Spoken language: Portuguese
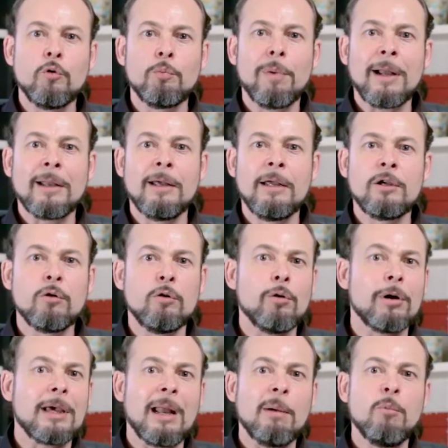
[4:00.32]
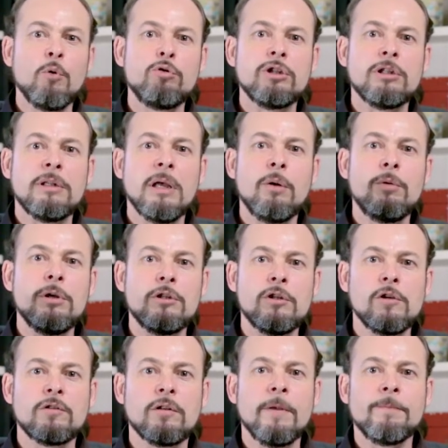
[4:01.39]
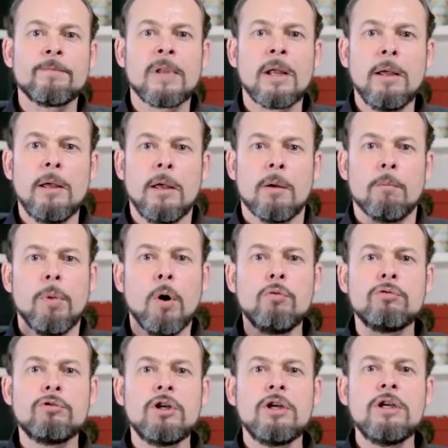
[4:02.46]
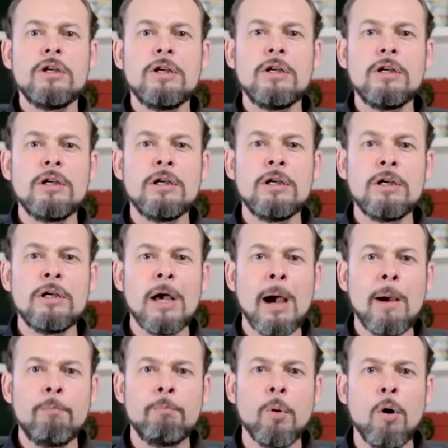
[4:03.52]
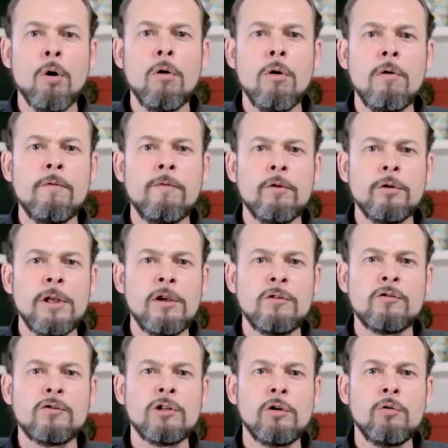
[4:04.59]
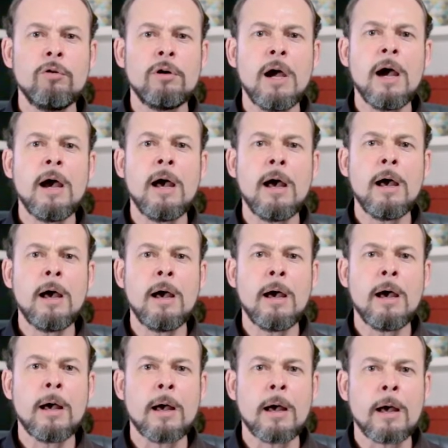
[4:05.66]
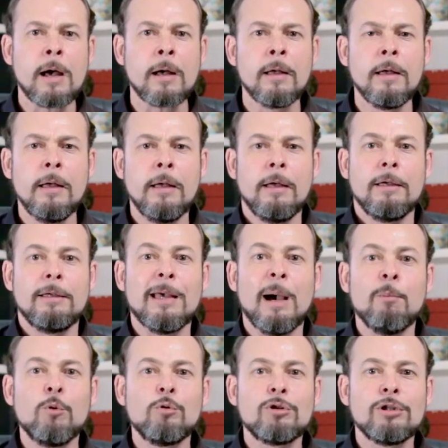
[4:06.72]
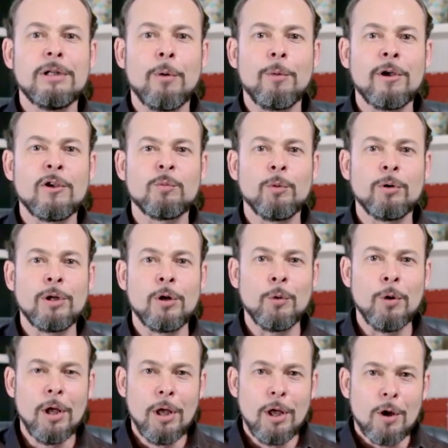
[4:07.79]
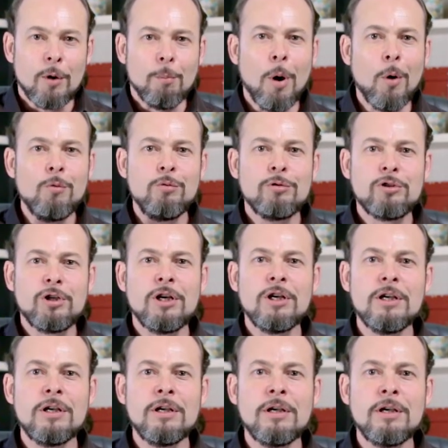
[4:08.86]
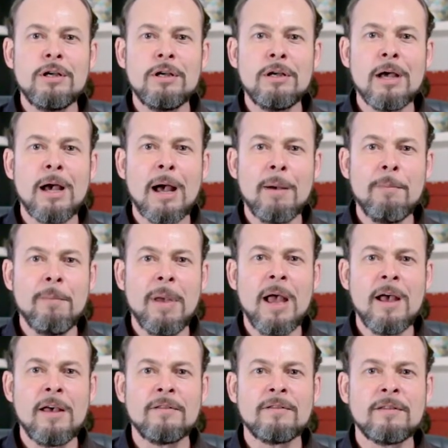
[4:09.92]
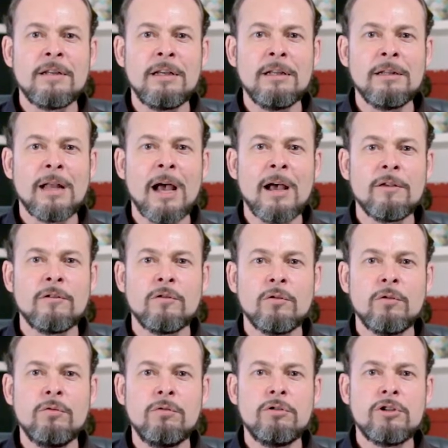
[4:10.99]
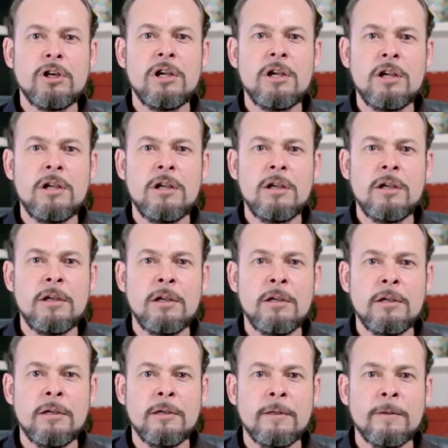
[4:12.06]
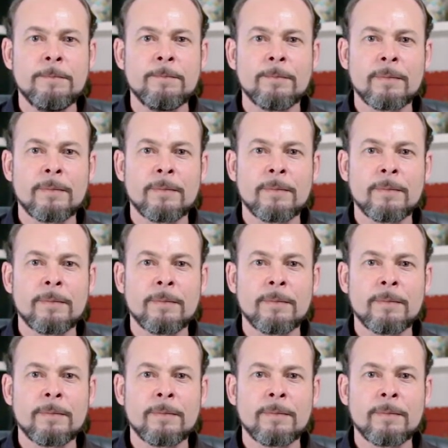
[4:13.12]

no palanque, olhou aquela multidão e disse: Bom dia, povo deste lugar! E a multidão respondeu: Bom dia, mestre Nasrundim!